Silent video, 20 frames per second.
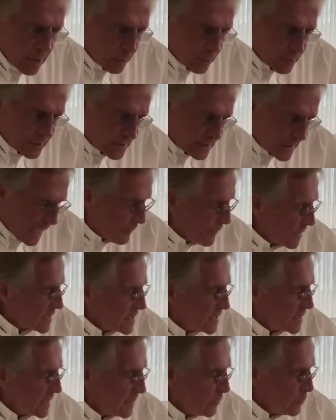Und
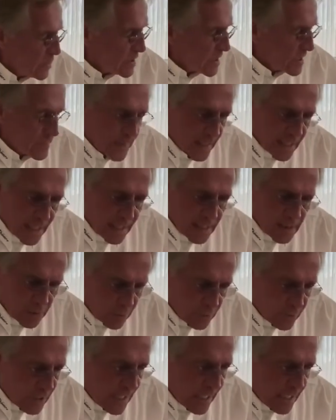damals, also, ihr müsst das mal
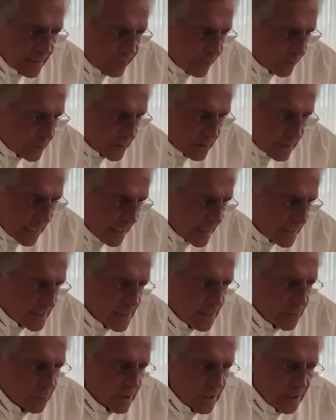reintun, von
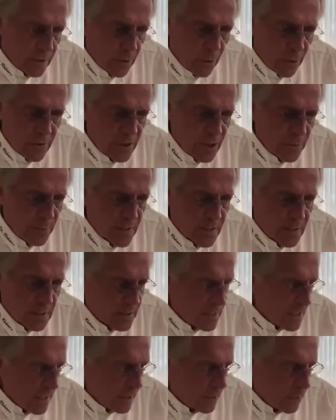1890
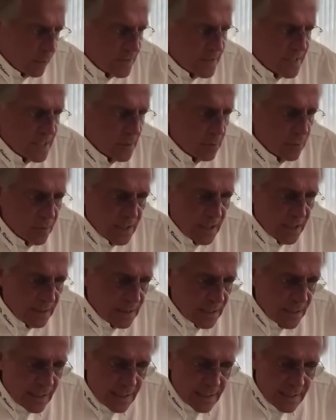bis
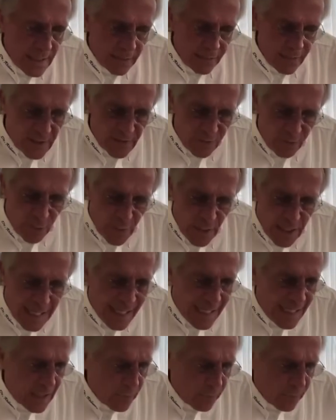1900, ja, was für
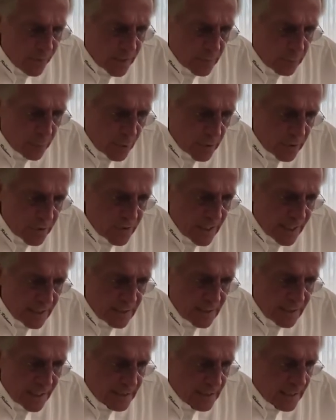einfache
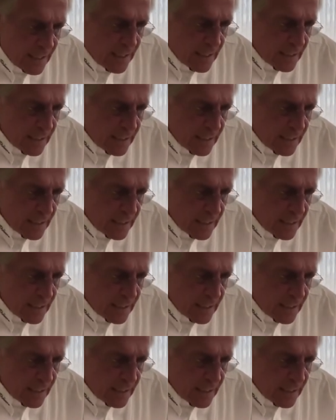Möglichkeiten die hat.